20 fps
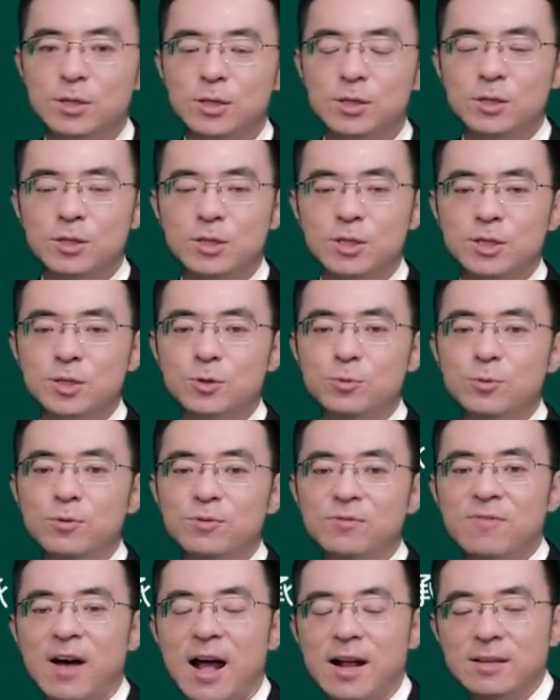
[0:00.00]
是始
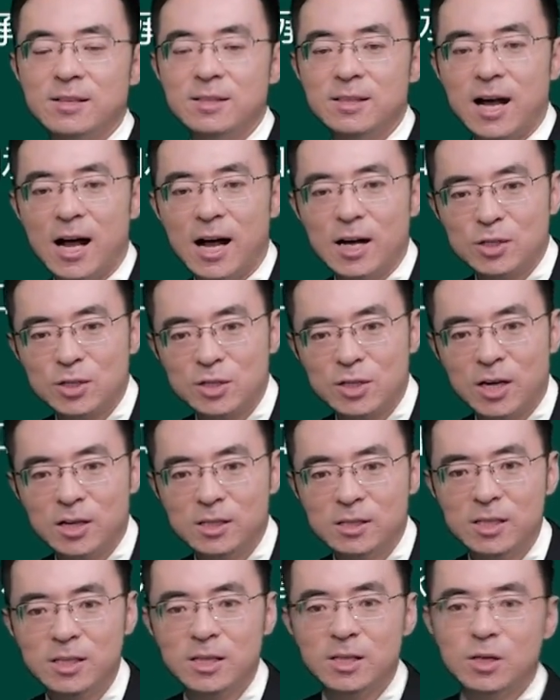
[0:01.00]
于法人的
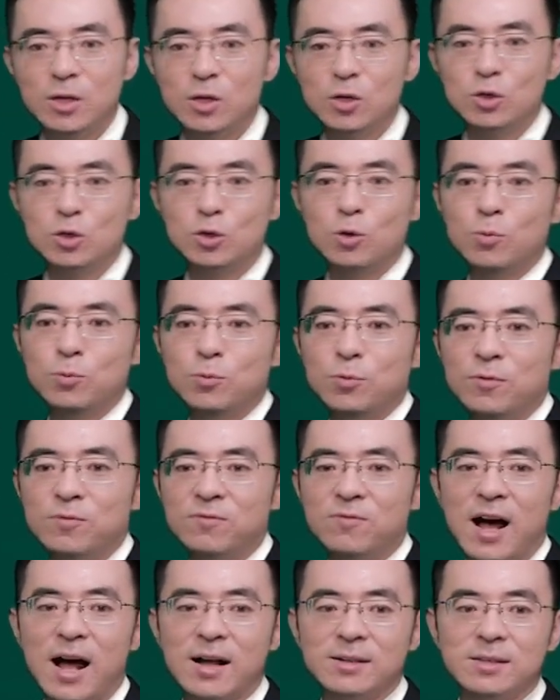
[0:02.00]
成立，终于
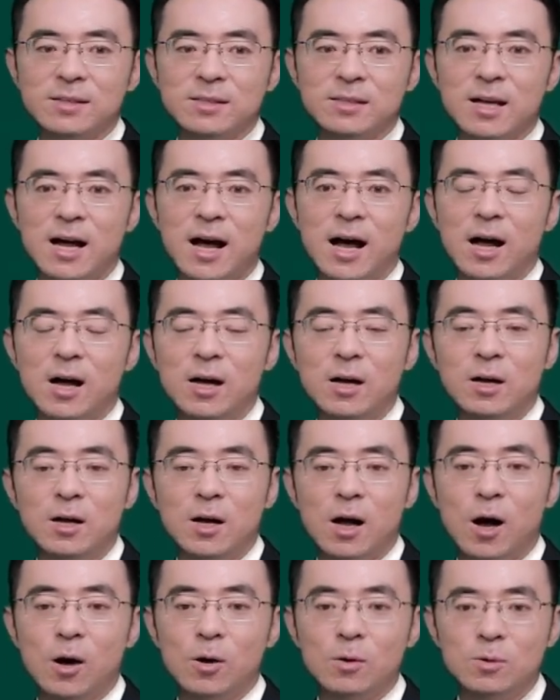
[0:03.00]
法人的
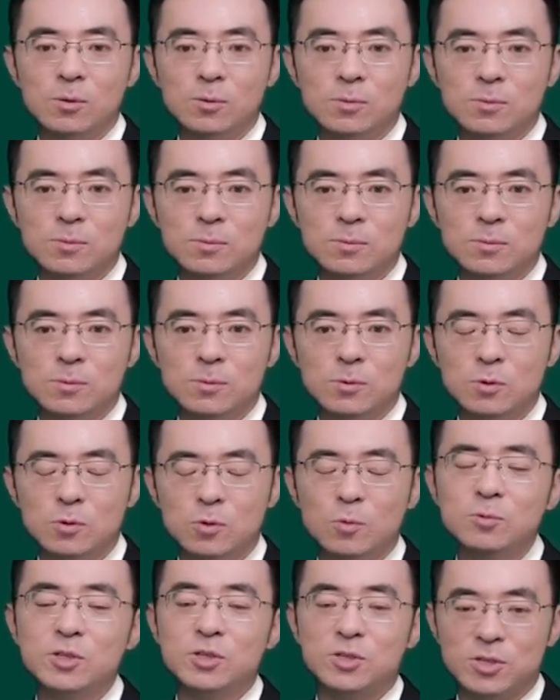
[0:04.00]
好
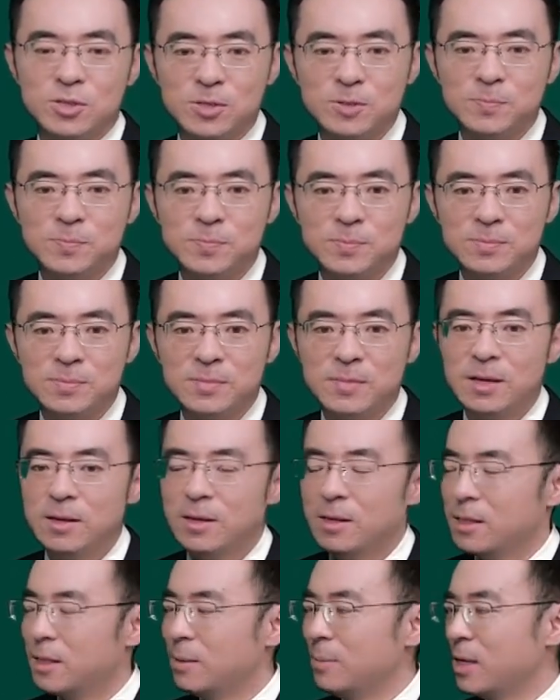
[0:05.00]
终止。
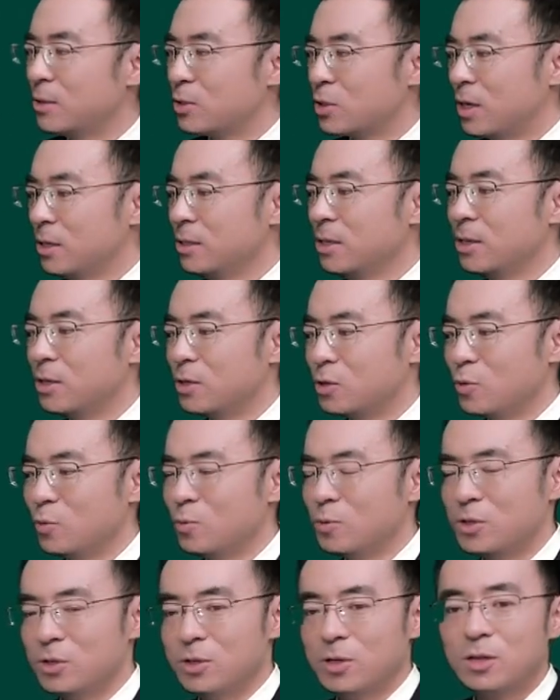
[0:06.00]
那么成立和
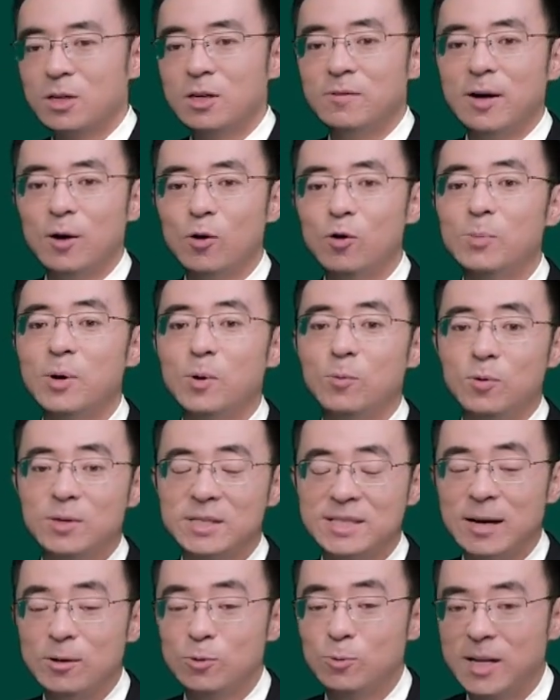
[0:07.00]
终止，各位后面我们
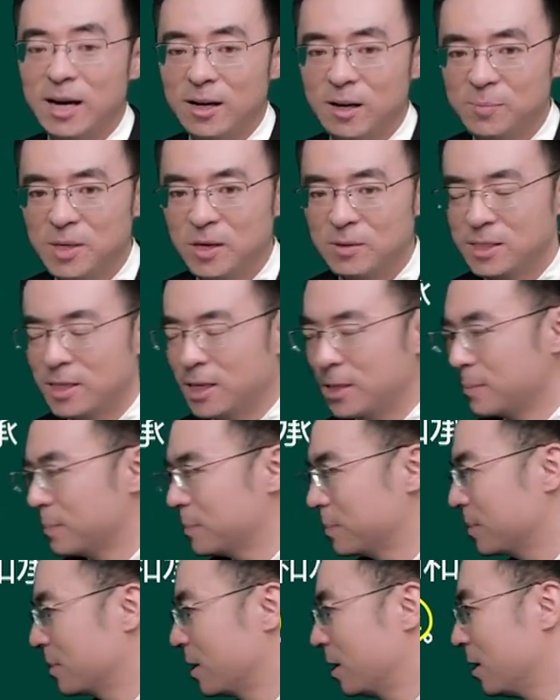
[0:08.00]
会讲有两个标签儿。
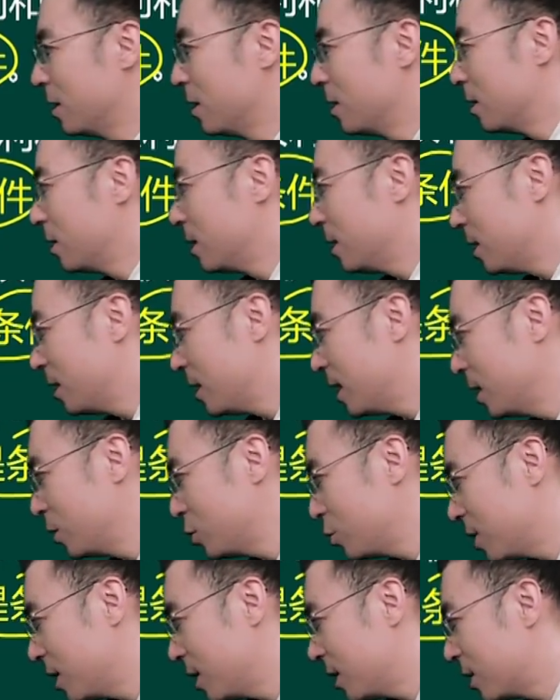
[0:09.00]
领
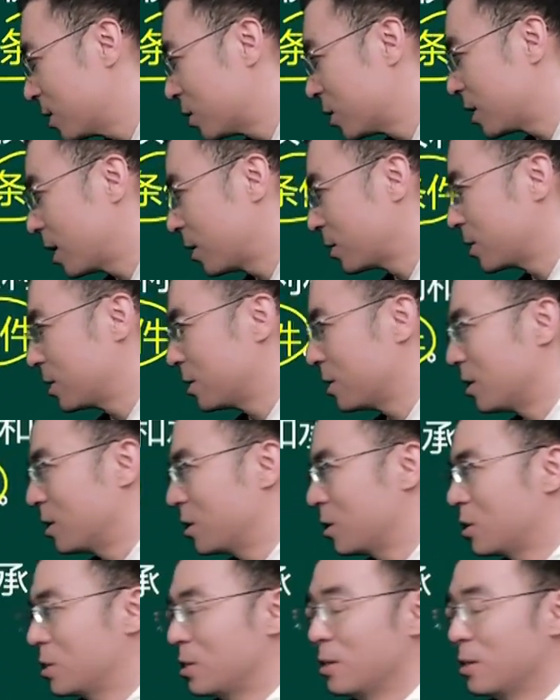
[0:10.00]
取营业执照之日